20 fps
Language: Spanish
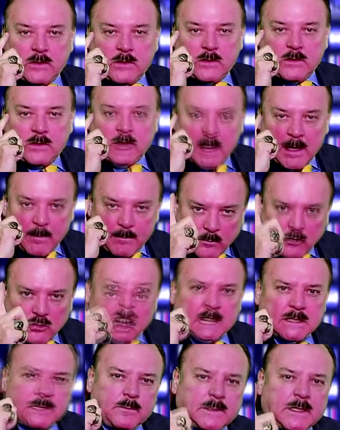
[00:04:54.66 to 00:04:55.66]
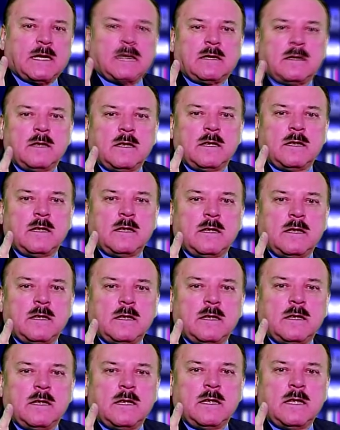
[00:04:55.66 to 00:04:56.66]
Debemos de aceptar
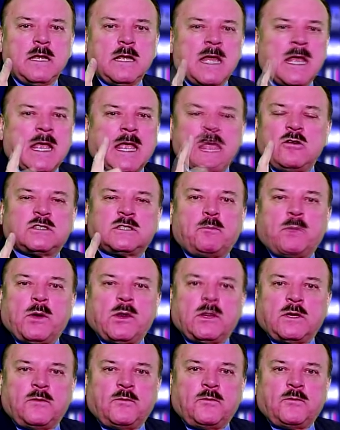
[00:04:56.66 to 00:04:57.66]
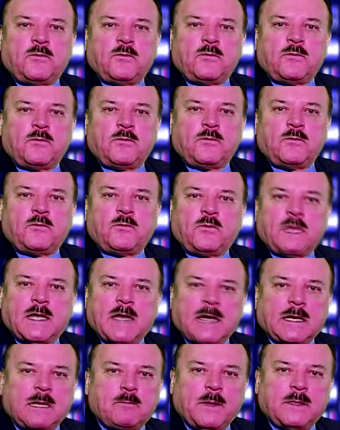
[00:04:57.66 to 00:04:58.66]
que no se puede
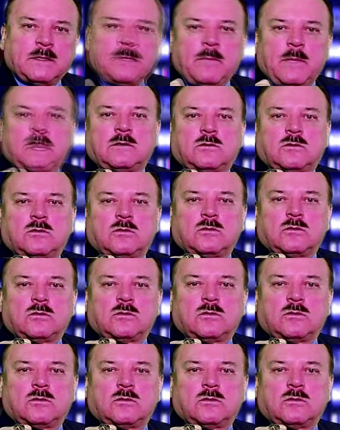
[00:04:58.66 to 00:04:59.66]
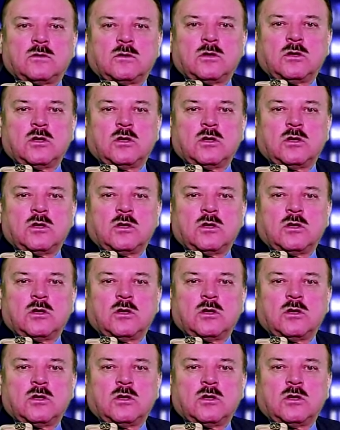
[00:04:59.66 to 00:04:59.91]
unificar el pensamiento